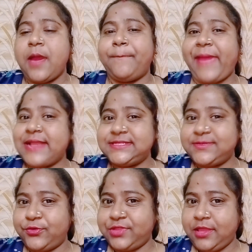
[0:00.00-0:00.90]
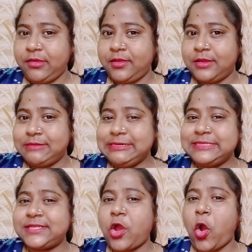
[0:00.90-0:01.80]
প্যান্টি বৌদি
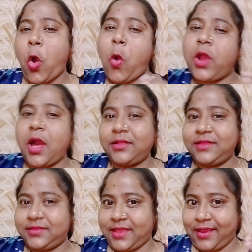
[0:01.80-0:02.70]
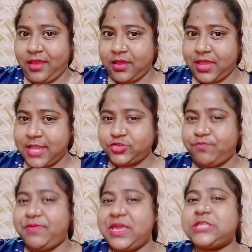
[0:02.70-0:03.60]
নিজের অকাদের থেকে না একটু
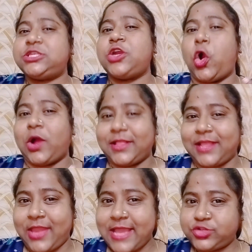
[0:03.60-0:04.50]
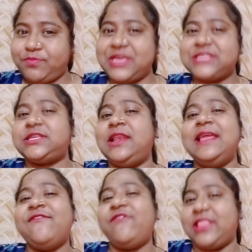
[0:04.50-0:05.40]
বেশি অকাদ আর একটু বেশি
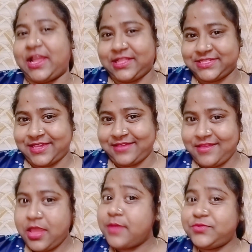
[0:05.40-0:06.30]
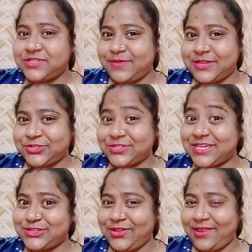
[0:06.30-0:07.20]
লেভেল দেখাতে চায় বুঝতে পেরেছি তো সেই
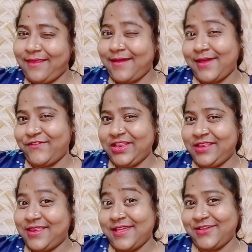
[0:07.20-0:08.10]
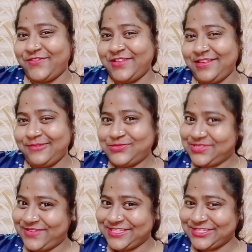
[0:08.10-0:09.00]
জন্য লেভেল লেভেল বুঝতে
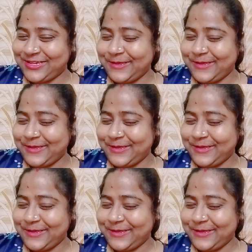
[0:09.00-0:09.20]
পেরেছ